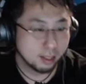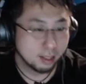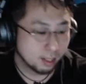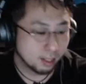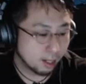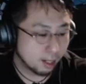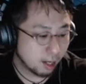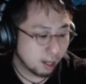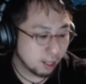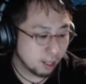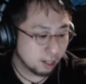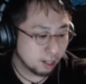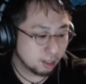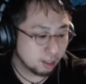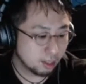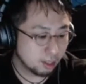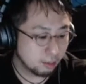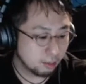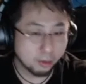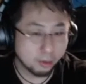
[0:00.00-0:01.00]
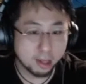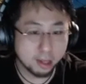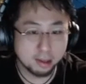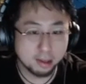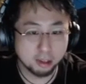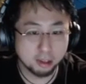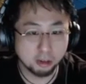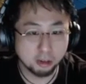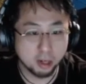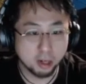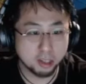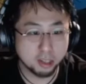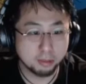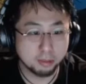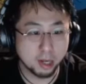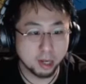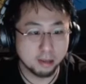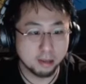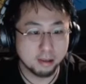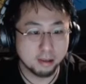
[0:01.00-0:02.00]
新しいフォロワーさん紹介しま
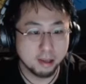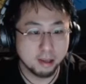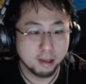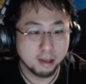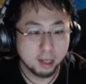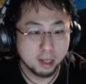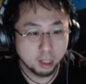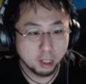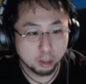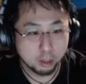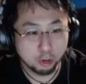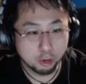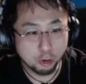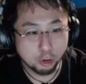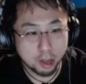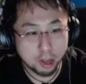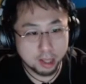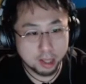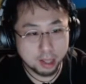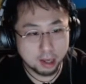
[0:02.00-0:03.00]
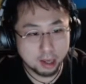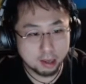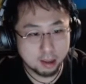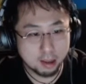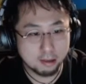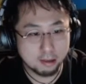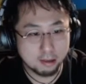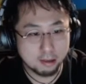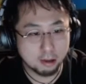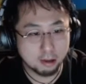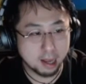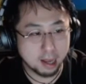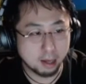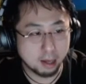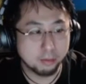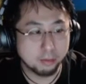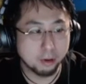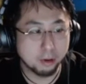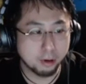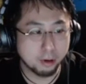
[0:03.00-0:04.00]
す。黒柳徹子さん、
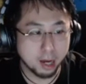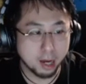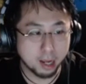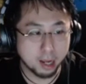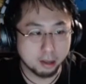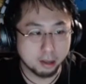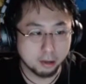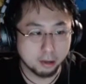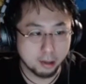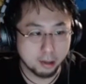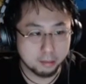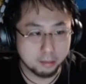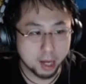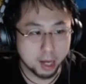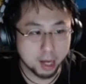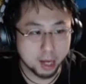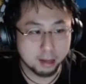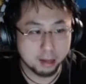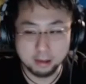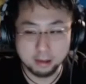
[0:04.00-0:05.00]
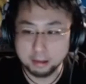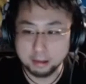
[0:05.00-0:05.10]
フォローありがとうございます。